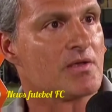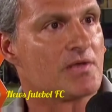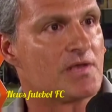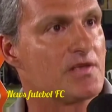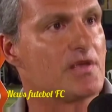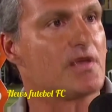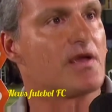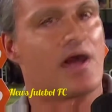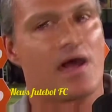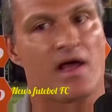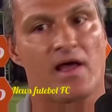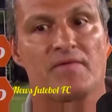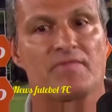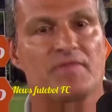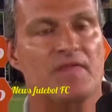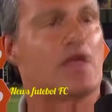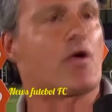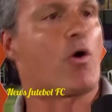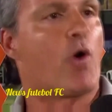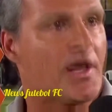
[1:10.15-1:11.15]
que é,
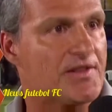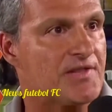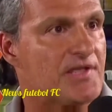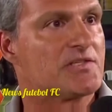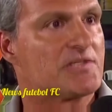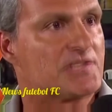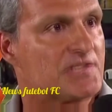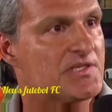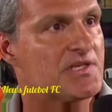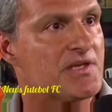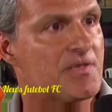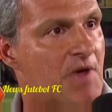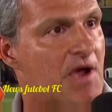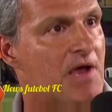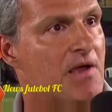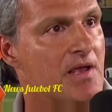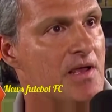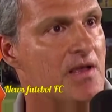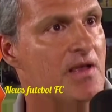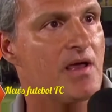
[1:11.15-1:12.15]
tem ordem de
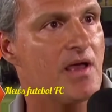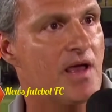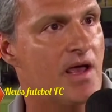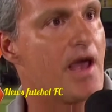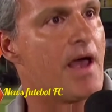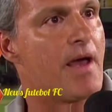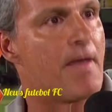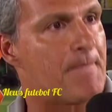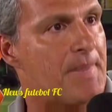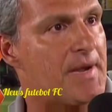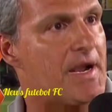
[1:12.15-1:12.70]
cima é,